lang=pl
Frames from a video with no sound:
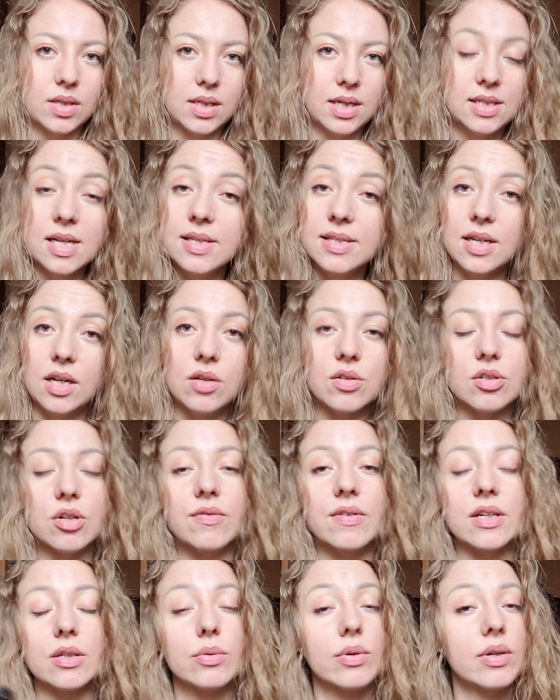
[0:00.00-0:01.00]
esencji
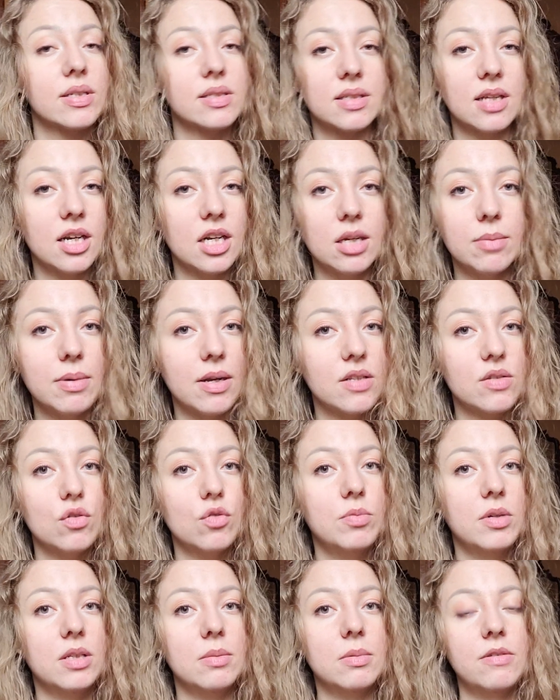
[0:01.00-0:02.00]
losowej, która jest generalnie bardzo
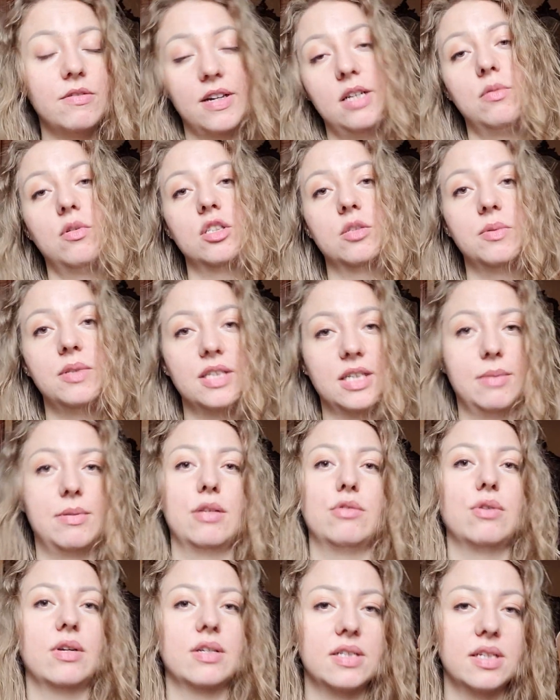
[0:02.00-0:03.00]
lubionym i fajnym kosmetykiem
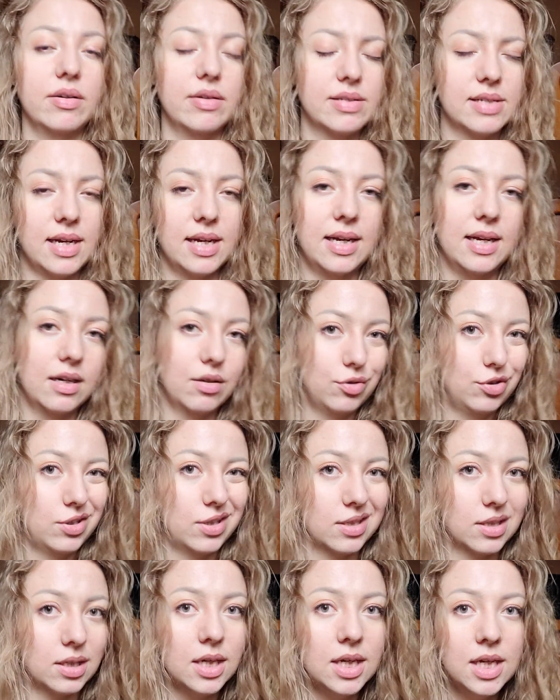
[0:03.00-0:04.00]
Natural Secrets, a ja jakoś
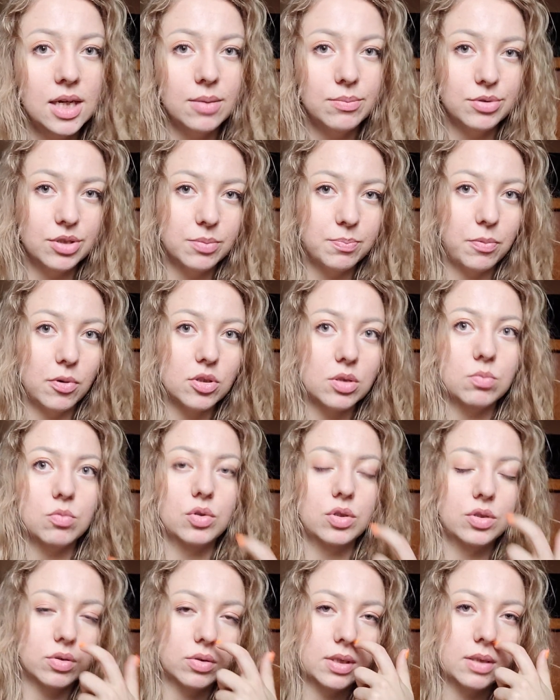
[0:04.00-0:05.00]
tak przy, po tym
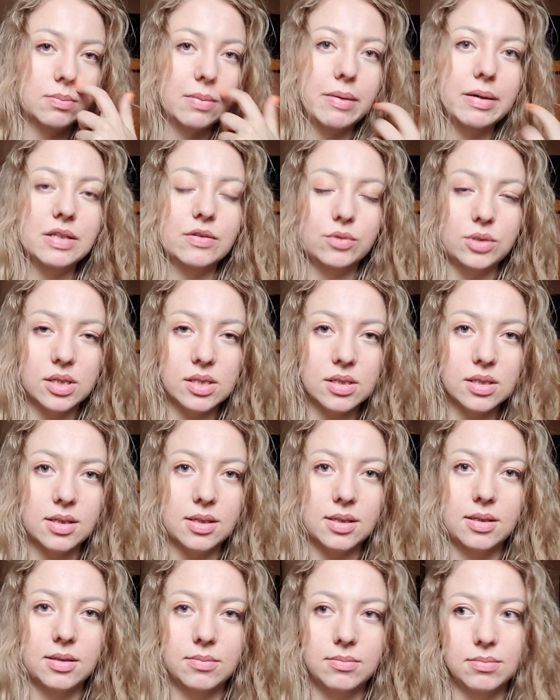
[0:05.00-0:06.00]
użyciu tej małej
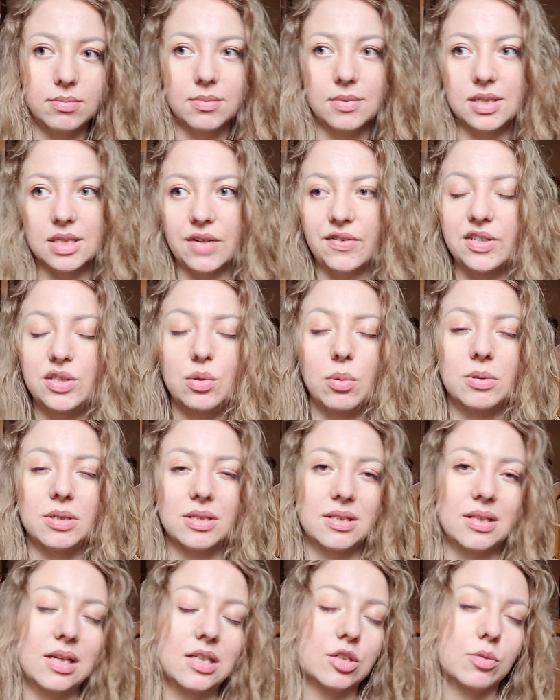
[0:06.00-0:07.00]
dwudziestki mm, nie zachwyciło mnie
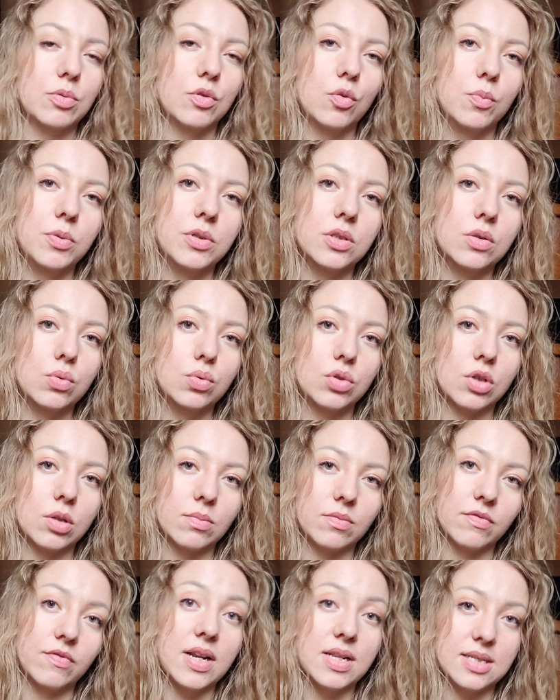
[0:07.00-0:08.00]
tyle, żeby kupić
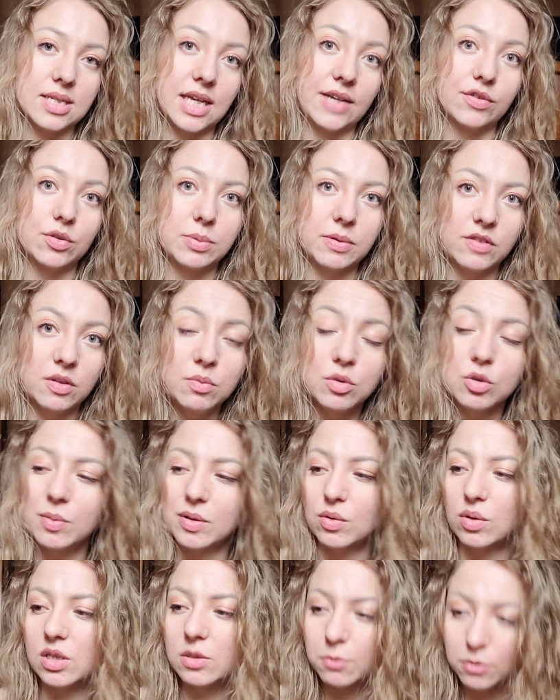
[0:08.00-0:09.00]
dużą wersję i w sumie w tym
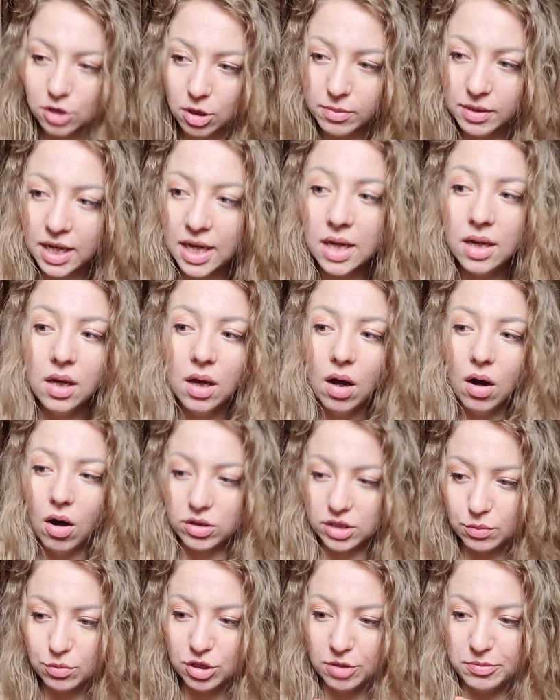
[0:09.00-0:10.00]
przypadku jest podobnie,
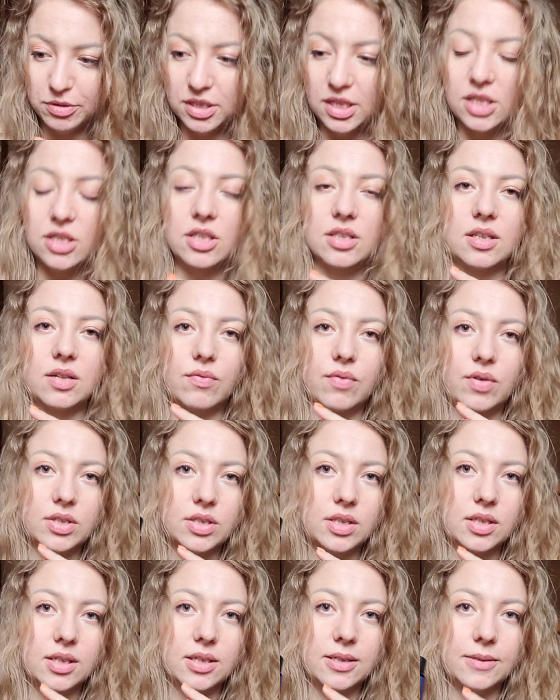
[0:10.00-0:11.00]
chociaż muszę przyznać, że ten
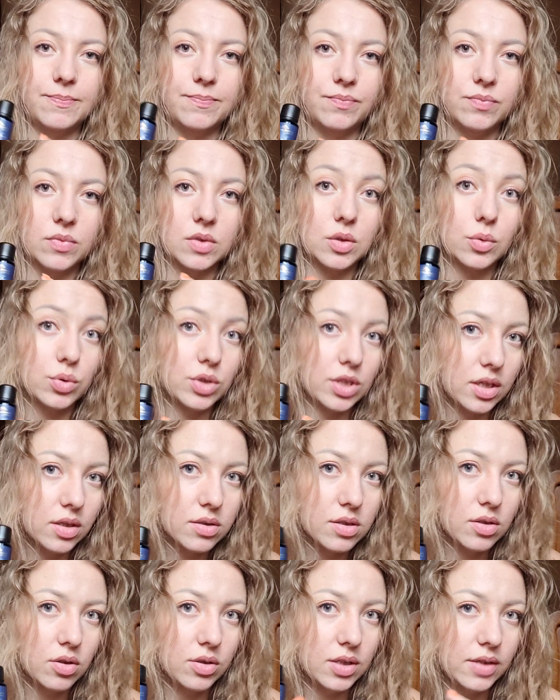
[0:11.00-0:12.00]
właśnie mm,
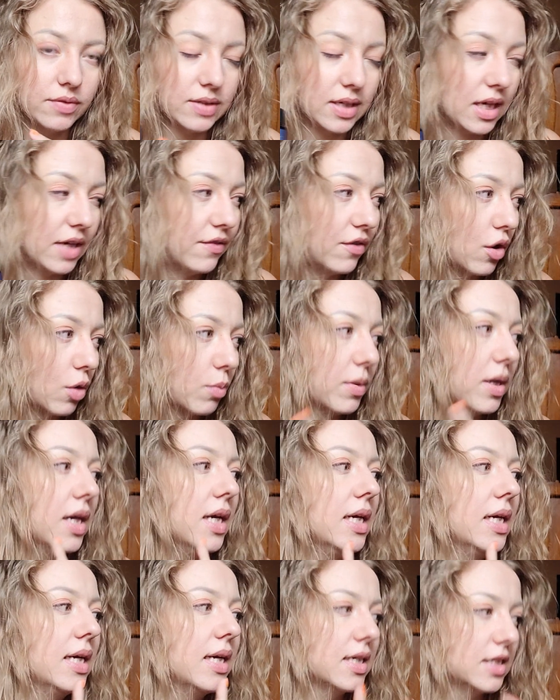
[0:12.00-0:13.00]
złuszczający tonik w takiej formie jest
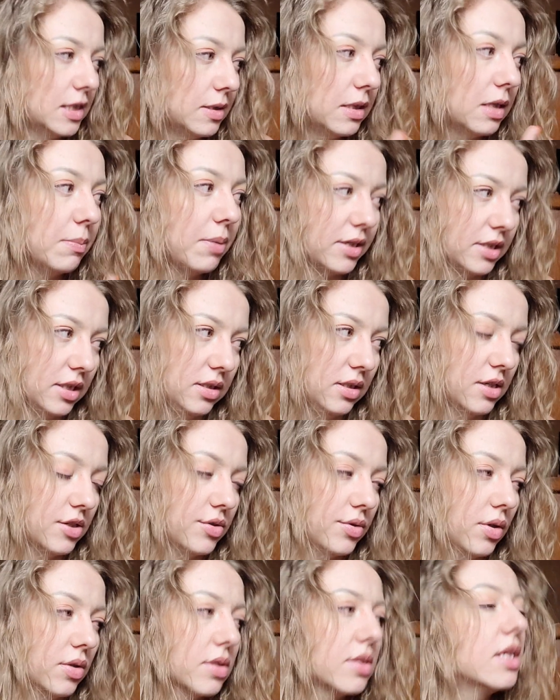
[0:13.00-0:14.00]
dla mnie bardziej interesujący
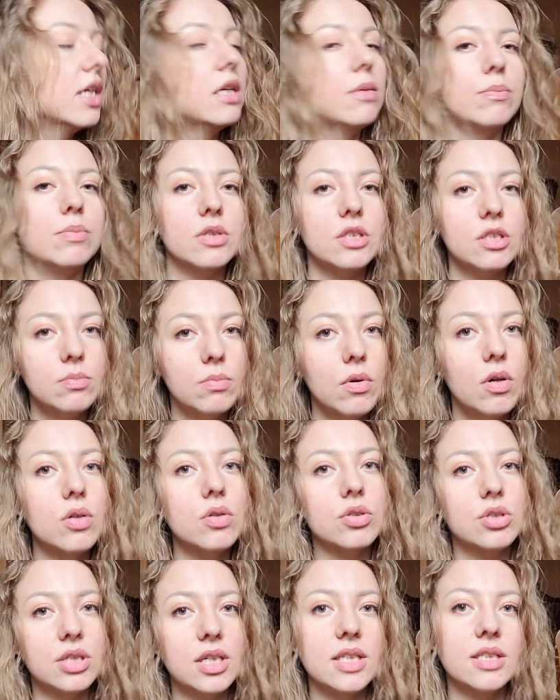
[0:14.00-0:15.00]
interesujący i być
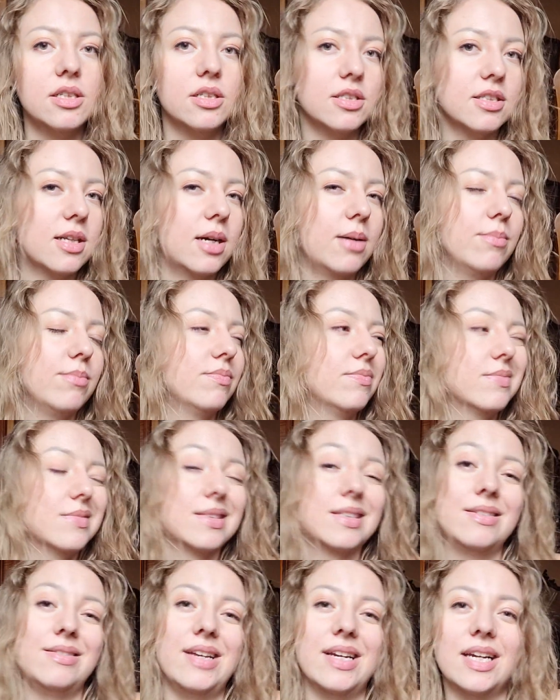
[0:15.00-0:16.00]
może gdzieś tam
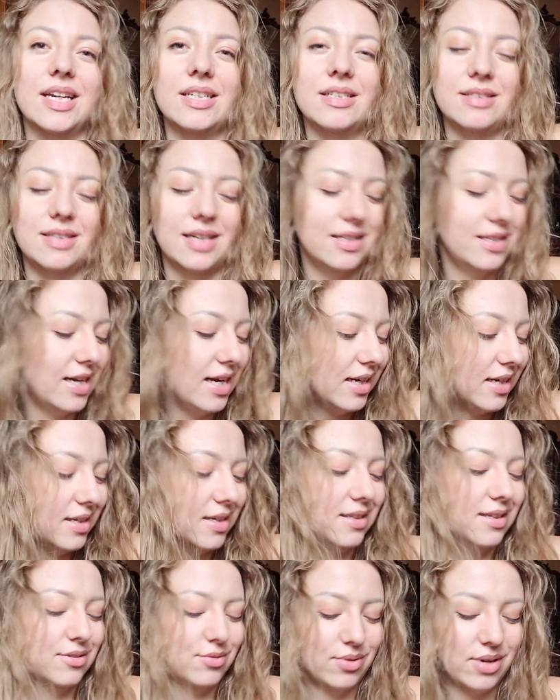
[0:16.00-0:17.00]
jakiejś jesieni
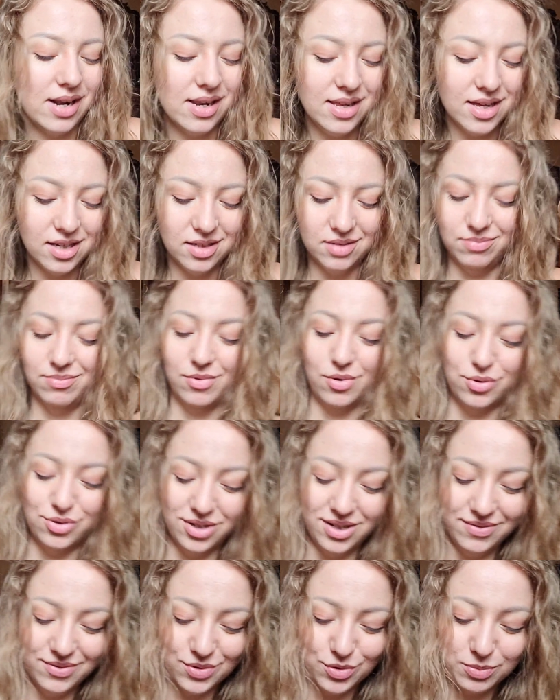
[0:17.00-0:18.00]
na naturaliach,
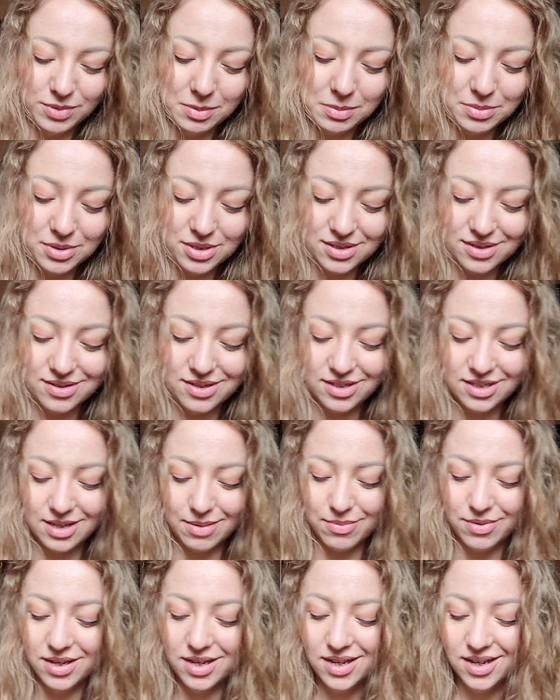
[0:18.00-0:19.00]
może w sumie bym się gdzieś
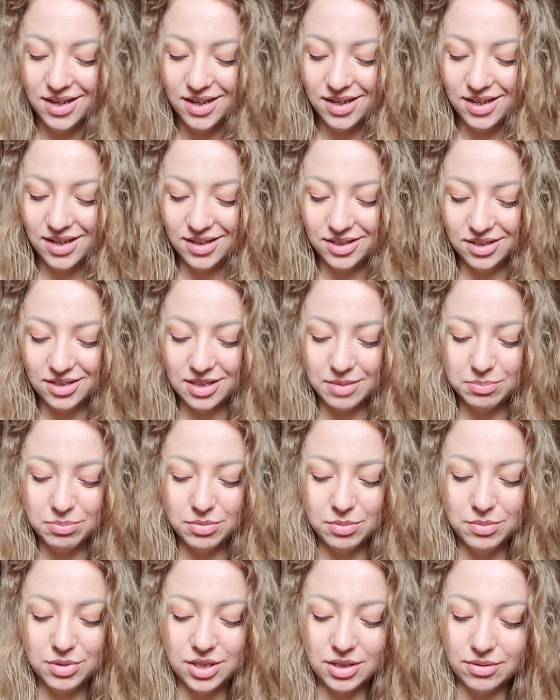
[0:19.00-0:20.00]
tam, e, gdzieś tam
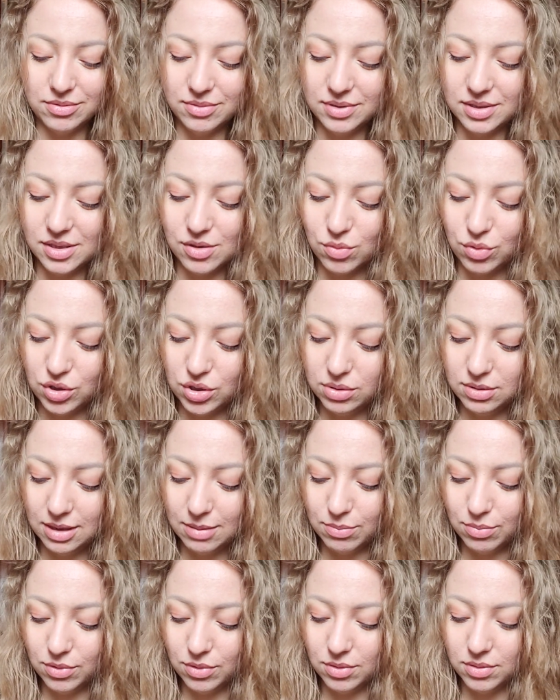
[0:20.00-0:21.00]
bym się skusiła,
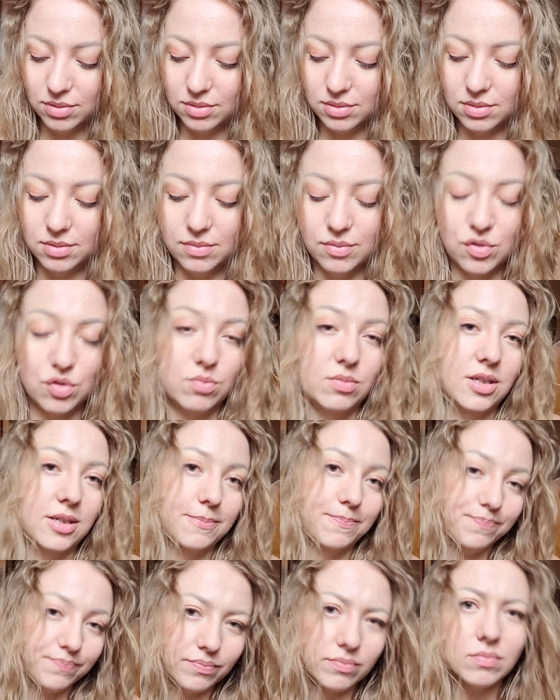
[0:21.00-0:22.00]
bo e, w sumie
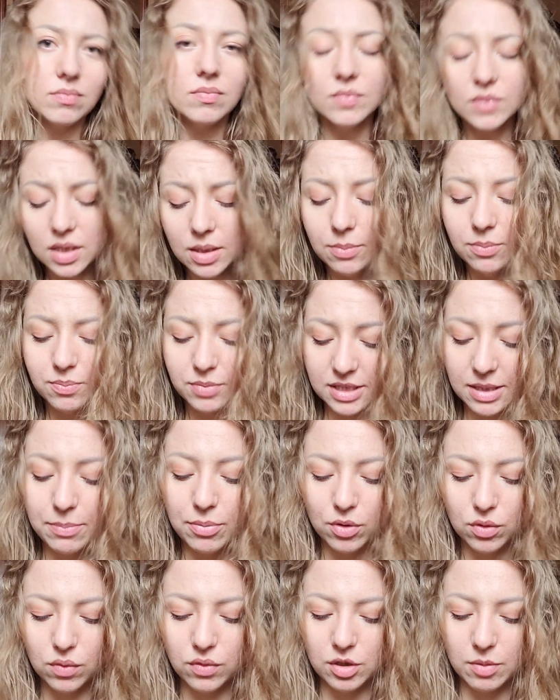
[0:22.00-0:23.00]
sam
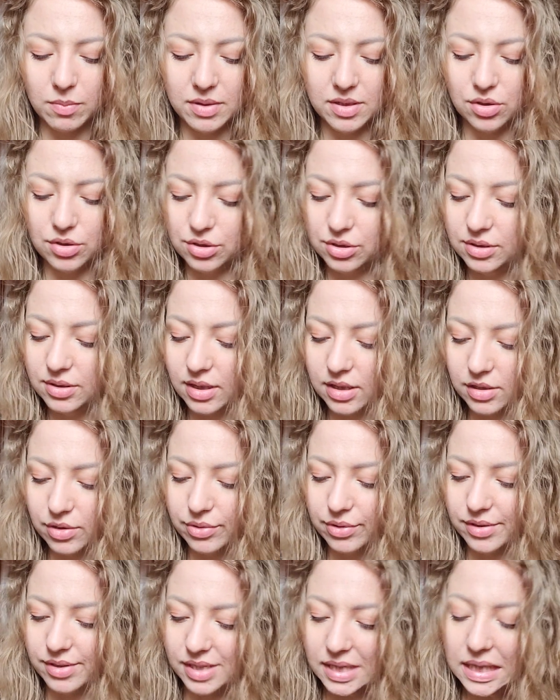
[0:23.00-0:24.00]
produkt sobie jest dość
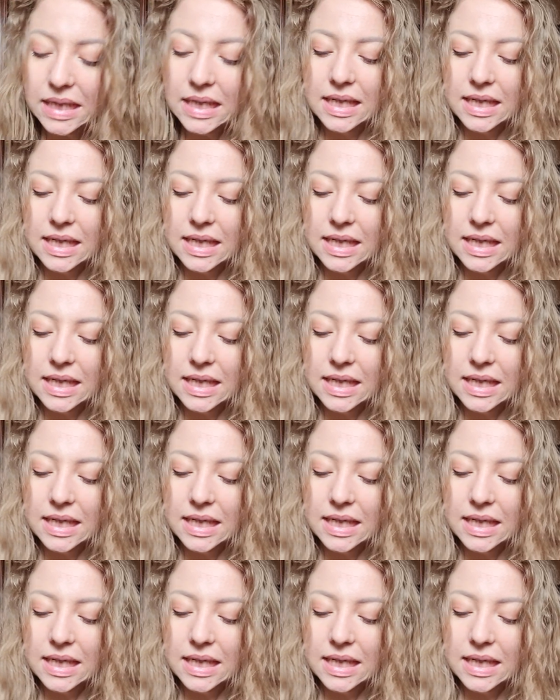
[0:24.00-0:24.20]
interesujący.